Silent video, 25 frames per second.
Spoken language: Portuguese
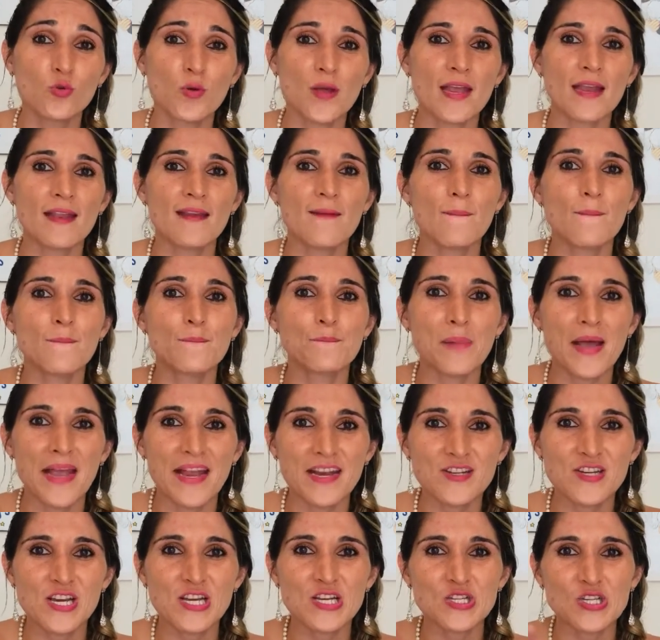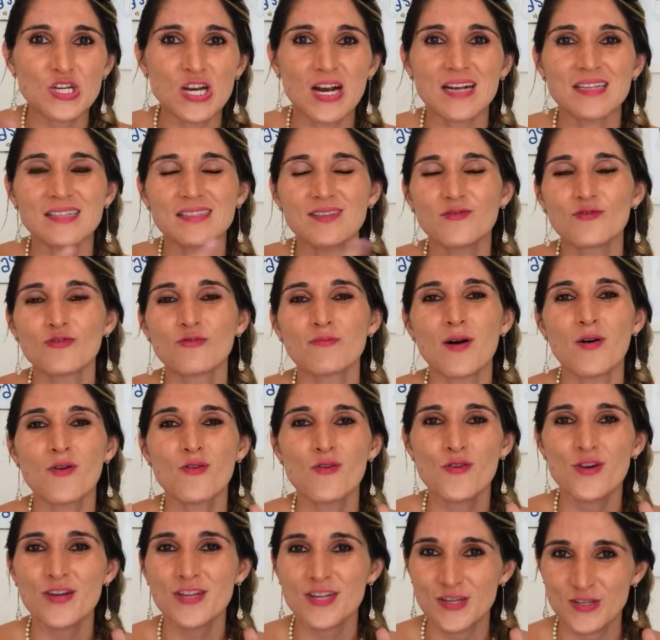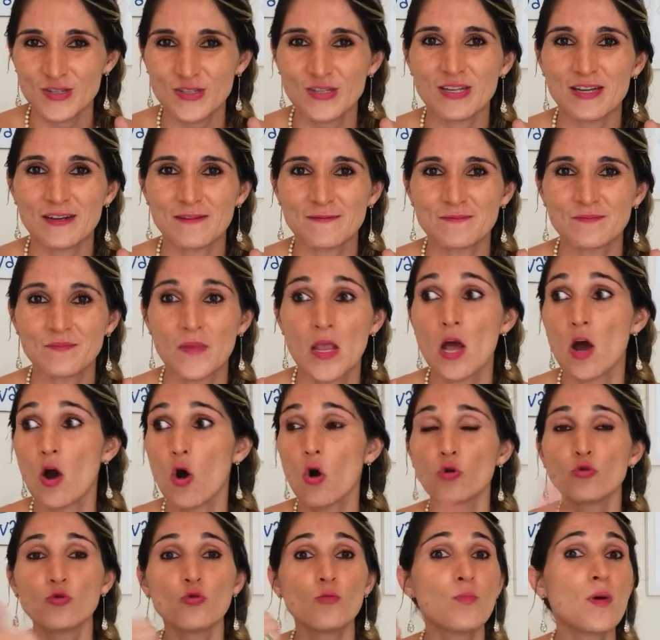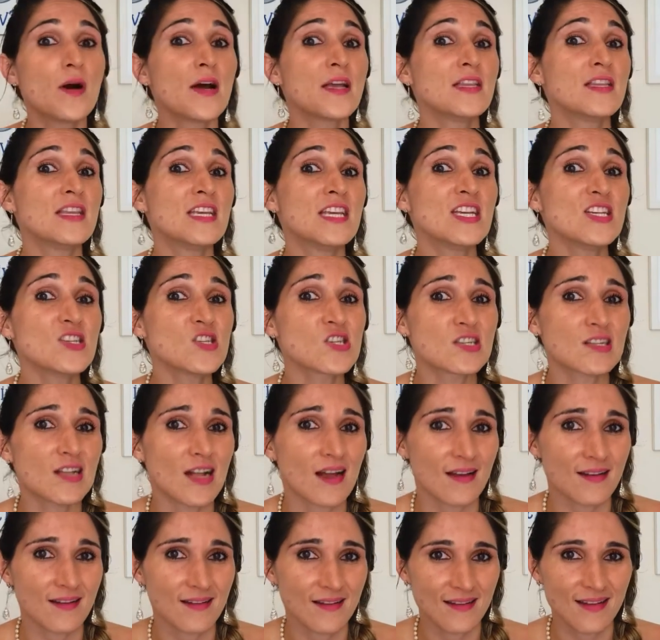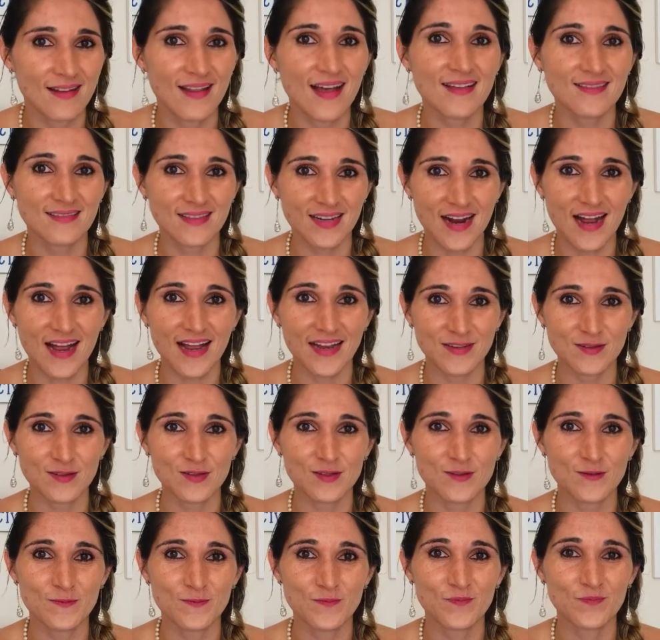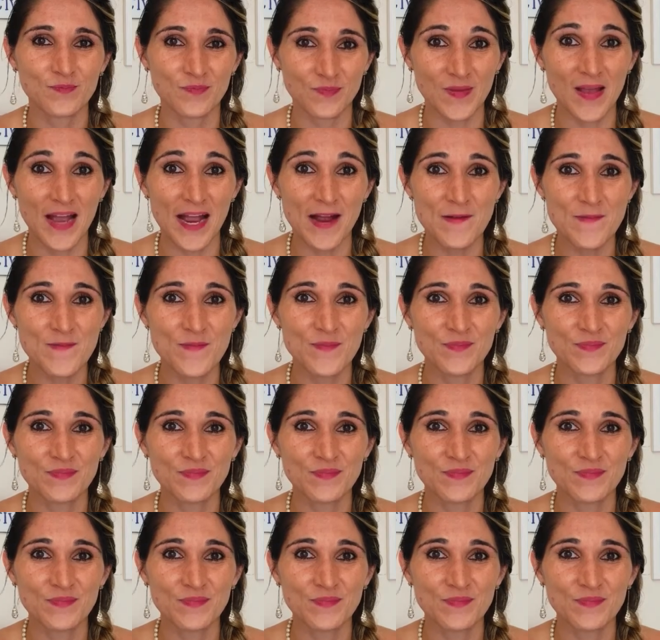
ele pede a indicação do balconista ou do banhista lá atrás, né?